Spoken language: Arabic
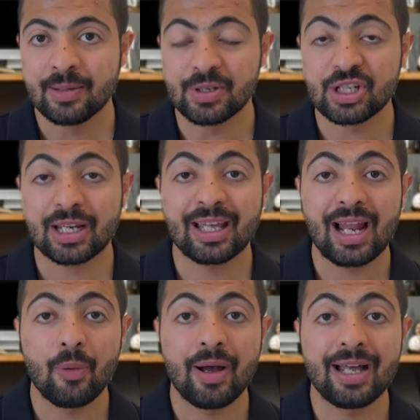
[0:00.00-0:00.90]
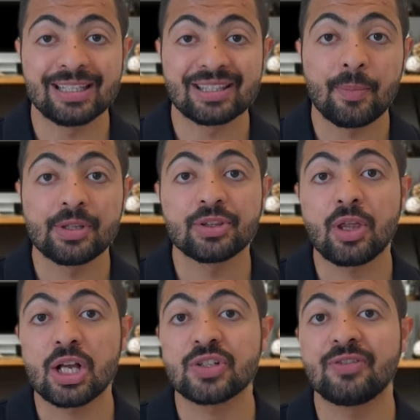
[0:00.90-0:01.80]
بشكل حوالي
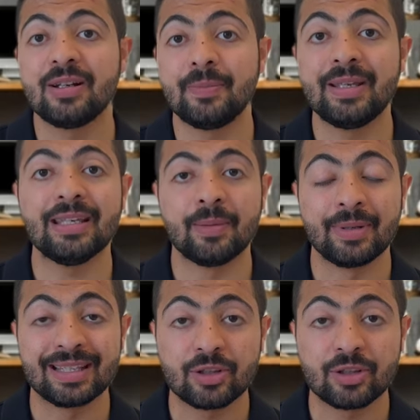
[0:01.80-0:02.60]
18% من